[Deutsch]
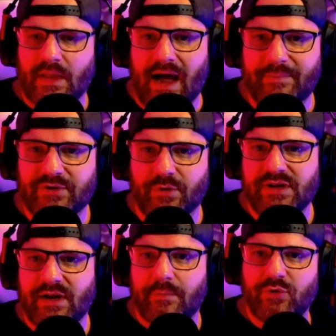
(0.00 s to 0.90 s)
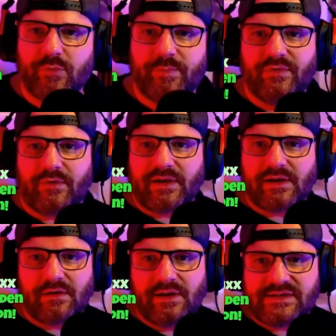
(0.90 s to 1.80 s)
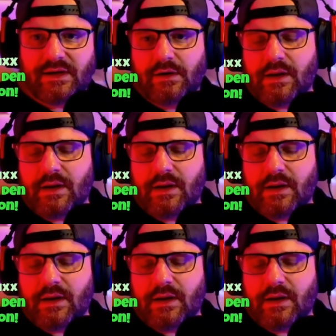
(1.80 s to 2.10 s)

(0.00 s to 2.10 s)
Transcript: Hab ich noch nie in einem YouTube-Beef verwickelt gesehen.